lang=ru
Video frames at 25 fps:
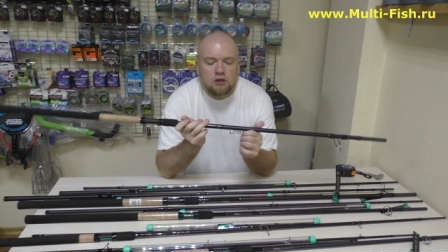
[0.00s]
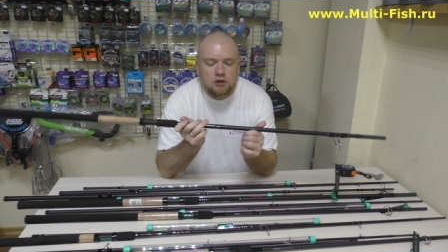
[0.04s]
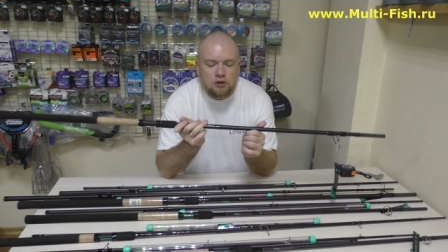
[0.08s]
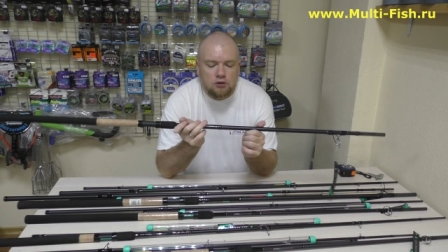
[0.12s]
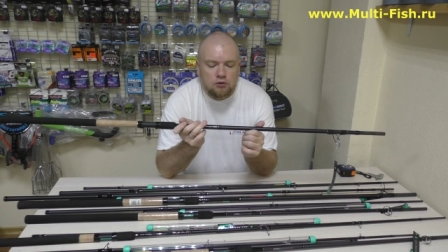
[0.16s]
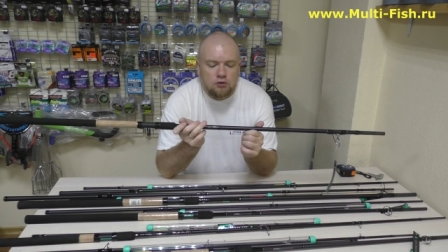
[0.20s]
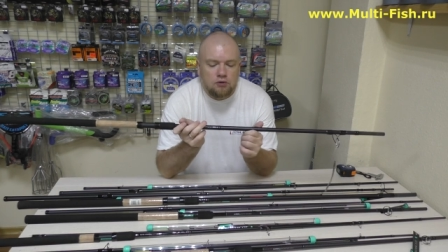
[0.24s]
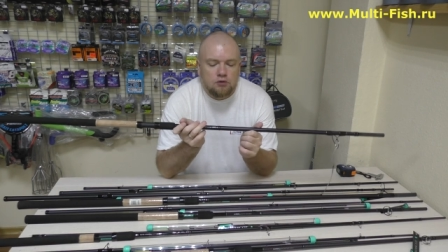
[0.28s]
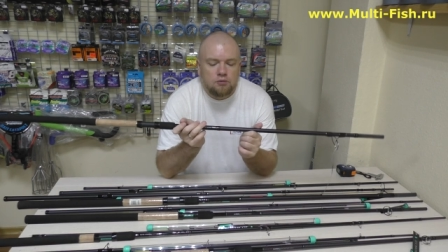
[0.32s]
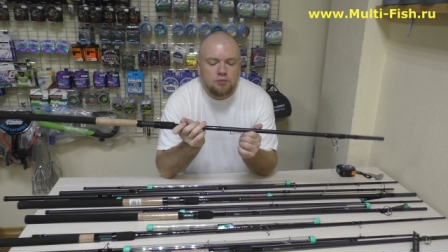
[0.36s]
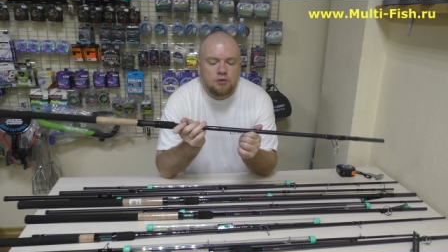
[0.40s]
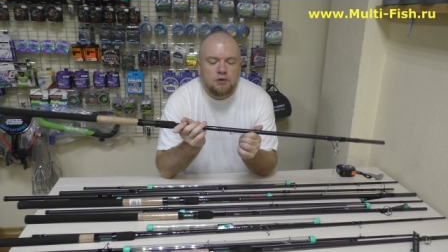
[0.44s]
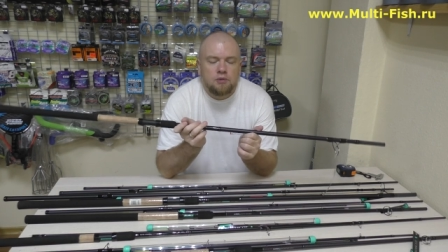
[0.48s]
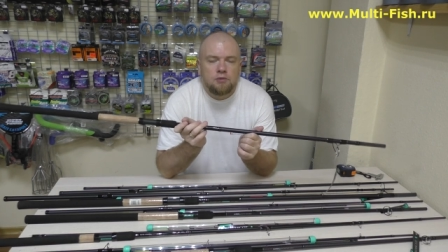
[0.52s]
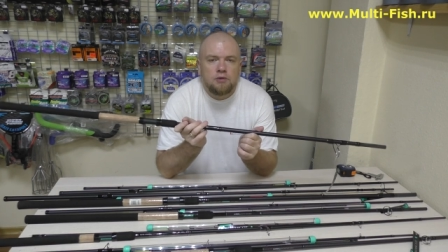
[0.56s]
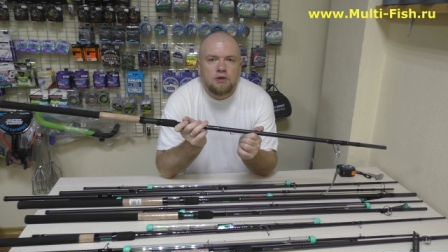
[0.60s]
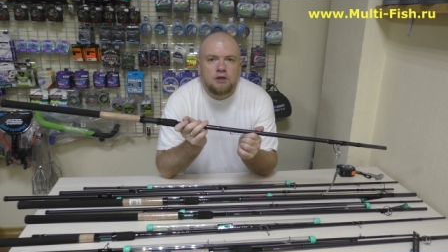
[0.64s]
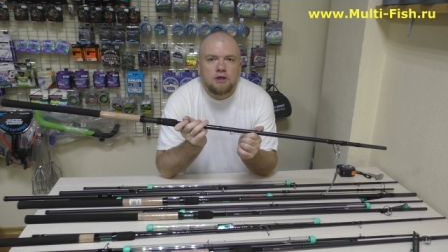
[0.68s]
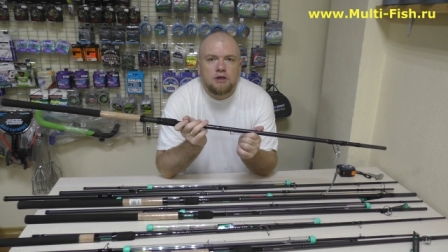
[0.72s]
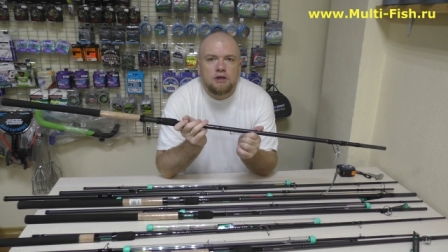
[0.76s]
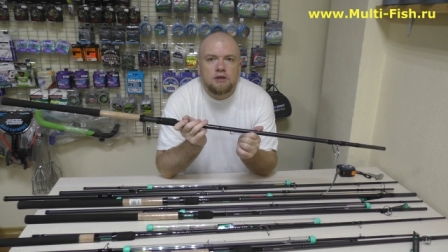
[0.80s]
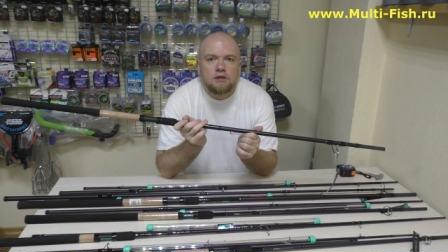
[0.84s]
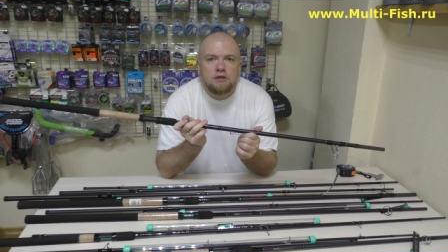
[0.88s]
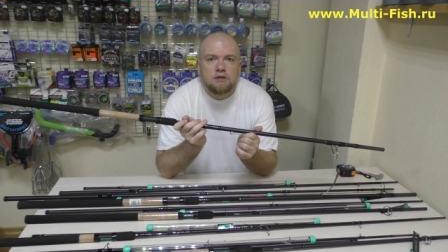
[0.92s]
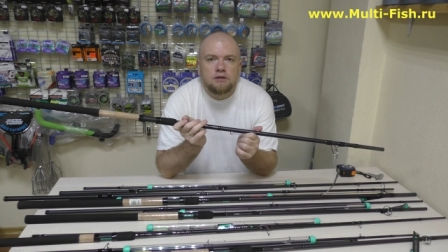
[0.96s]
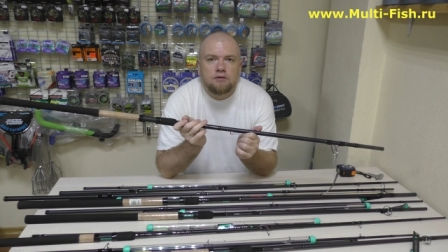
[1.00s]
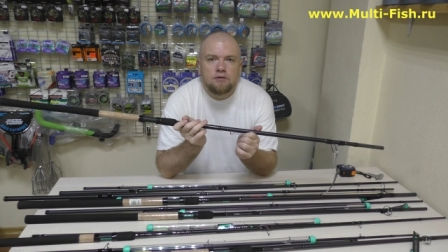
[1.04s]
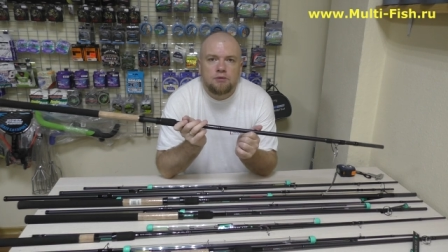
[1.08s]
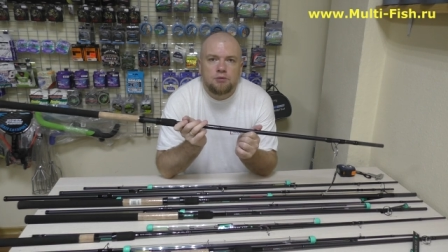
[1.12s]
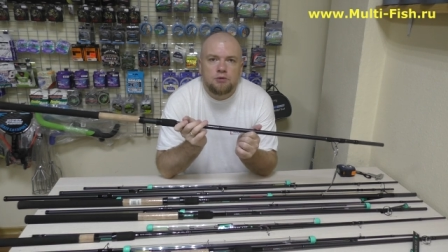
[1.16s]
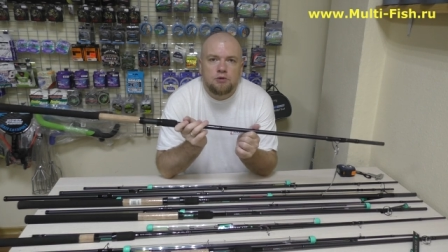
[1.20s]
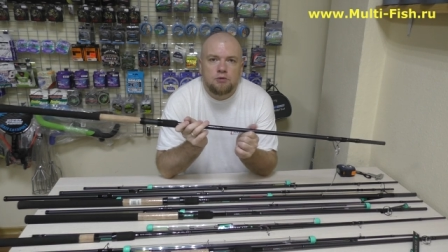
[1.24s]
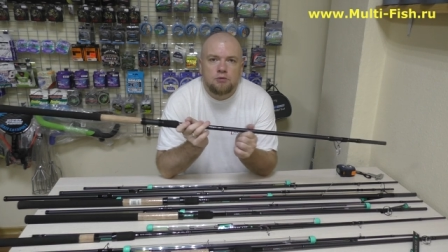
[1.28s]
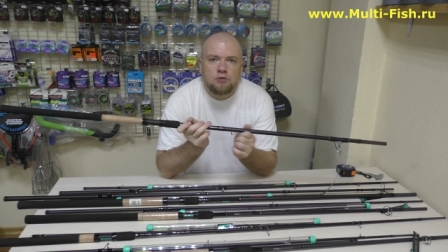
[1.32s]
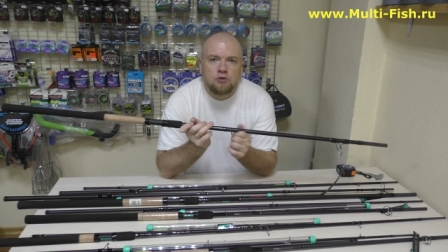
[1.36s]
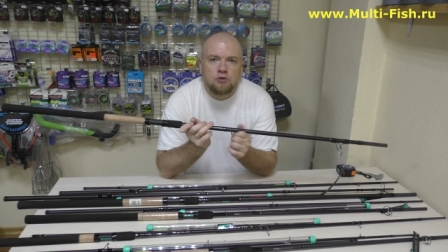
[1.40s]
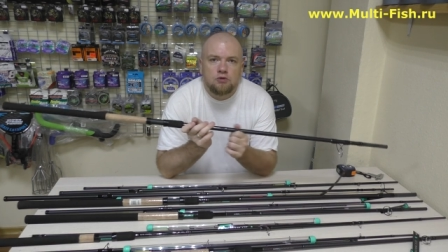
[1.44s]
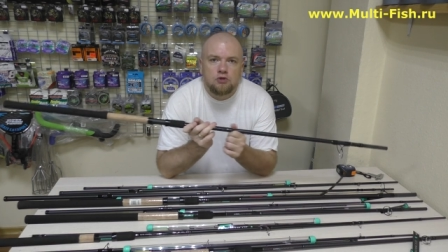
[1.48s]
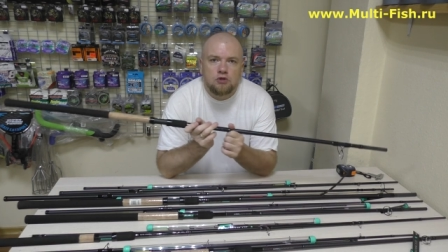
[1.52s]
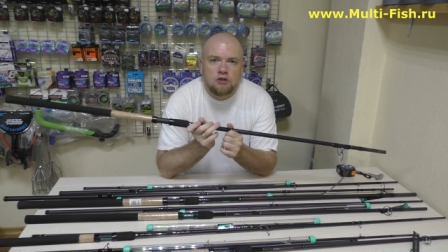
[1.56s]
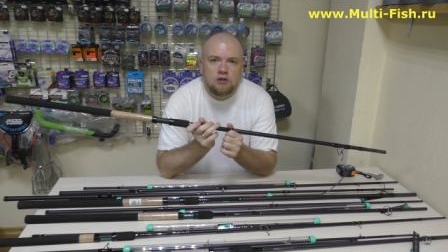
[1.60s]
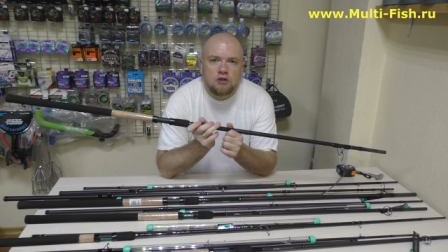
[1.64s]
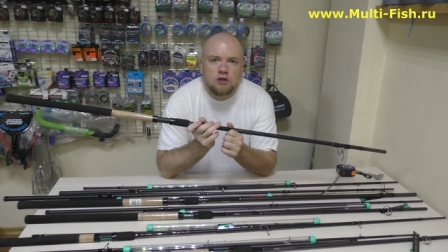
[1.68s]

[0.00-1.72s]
которая применяется, в общем-то, уже